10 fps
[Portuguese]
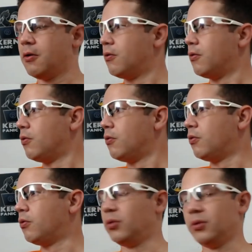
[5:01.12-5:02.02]

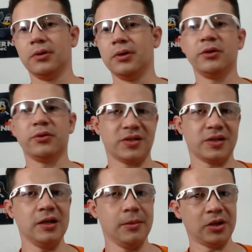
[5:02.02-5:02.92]
o Linux
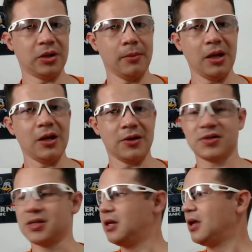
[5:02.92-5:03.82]
Libre também é
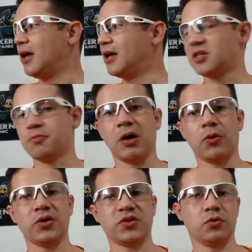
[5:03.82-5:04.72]
assim. Esses
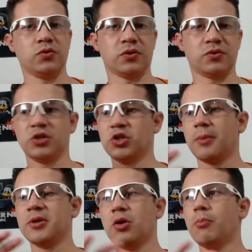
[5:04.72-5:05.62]
pacotes todos são assim.
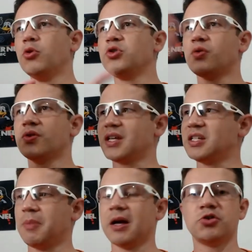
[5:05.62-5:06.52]
Geralmente é um monte de coisa que eles
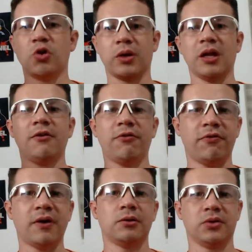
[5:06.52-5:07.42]
pegam de alguém e
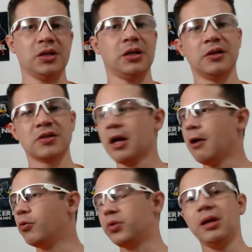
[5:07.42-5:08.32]
falam que é deles.
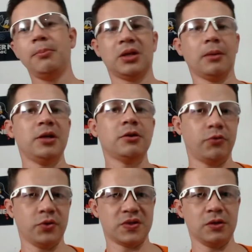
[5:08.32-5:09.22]
O GIMP também não
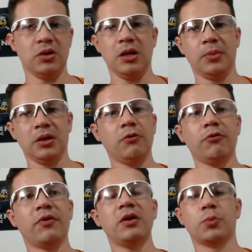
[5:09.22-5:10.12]
foi assim. GIMP não
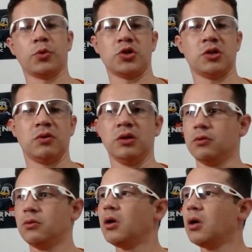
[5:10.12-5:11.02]
veio do projeto
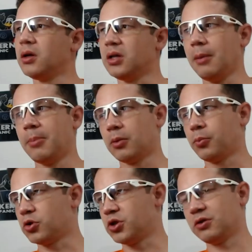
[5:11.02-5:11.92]
GNU. GIMP era um
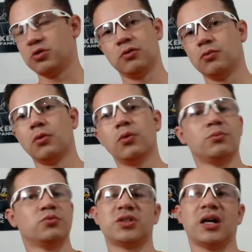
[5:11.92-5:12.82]
projeto de
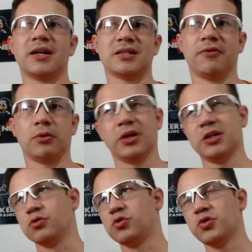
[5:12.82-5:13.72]
uns caras da faculdade,
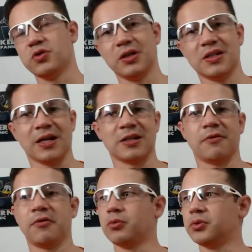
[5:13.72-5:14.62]
uns dois ou três caras da
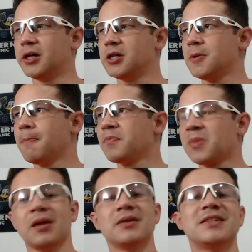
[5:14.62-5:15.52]
faculdade,
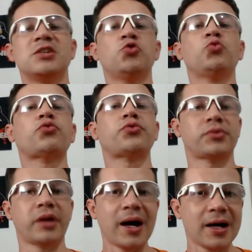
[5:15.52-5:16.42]
que se
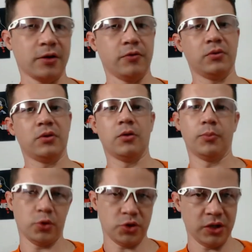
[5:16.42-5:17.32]
juntaram um
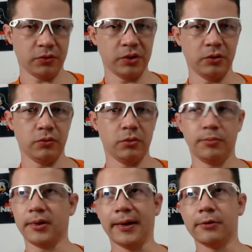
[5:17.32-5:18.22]
projeto GNU,
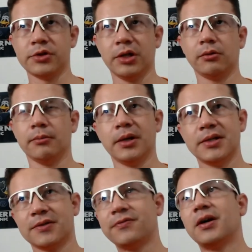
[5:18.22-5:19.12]
porque era o jeito
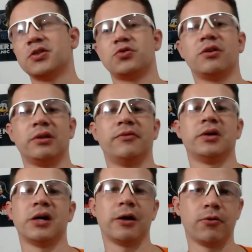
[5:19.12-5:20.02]
mais fácil de
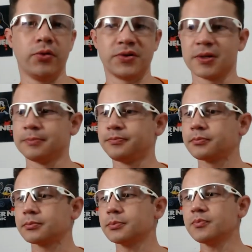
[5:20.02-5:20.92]
alavancar a coisa.
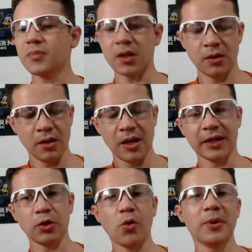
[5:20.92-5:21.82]

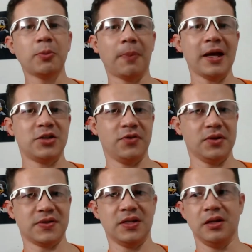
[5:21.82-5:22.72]
Até o comando patch veio
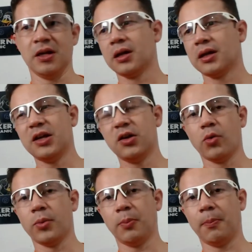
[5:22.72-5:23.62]
assim. Quem criou o
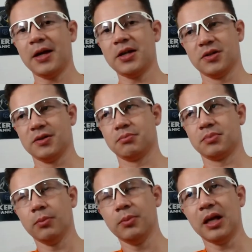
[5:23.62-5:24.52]
comando patch, que
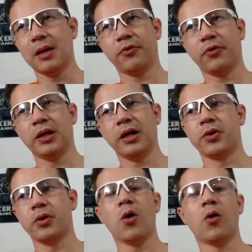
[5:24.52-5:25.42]
eu me lembro, foi Larry
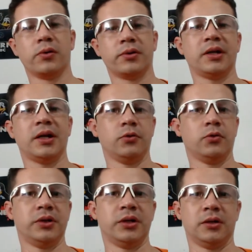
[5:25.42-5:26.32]
Wall, criador
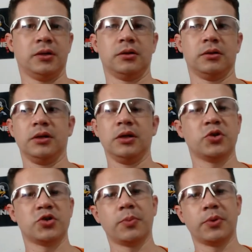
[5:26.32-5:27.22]
da
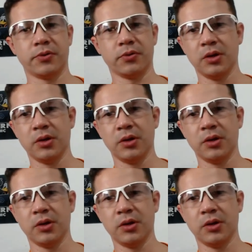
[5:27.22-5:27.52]
linguagem Perl.